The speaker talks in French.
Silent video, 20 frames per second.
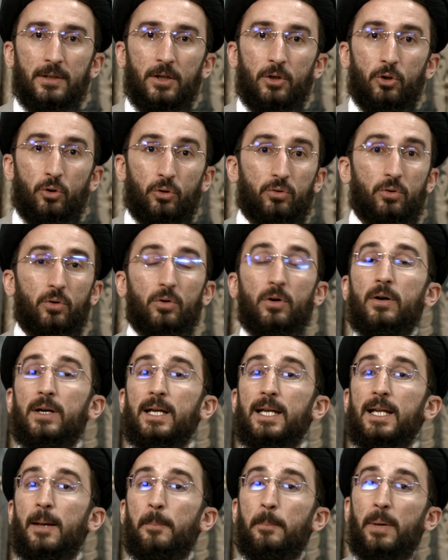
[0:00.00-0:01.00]
Le Coran
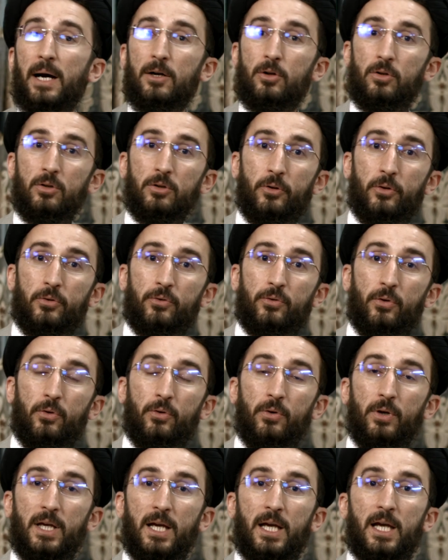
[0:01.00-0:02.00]
est la parole de
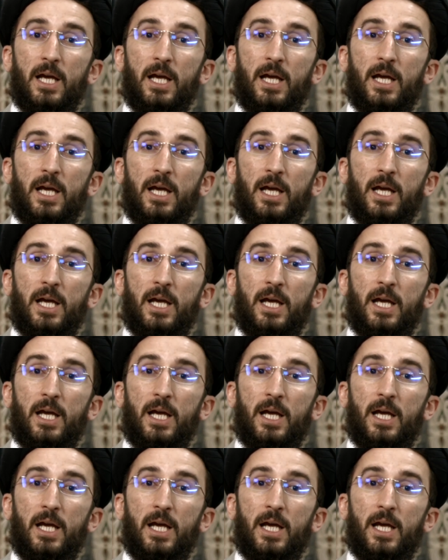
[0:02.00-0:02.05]
Dieu.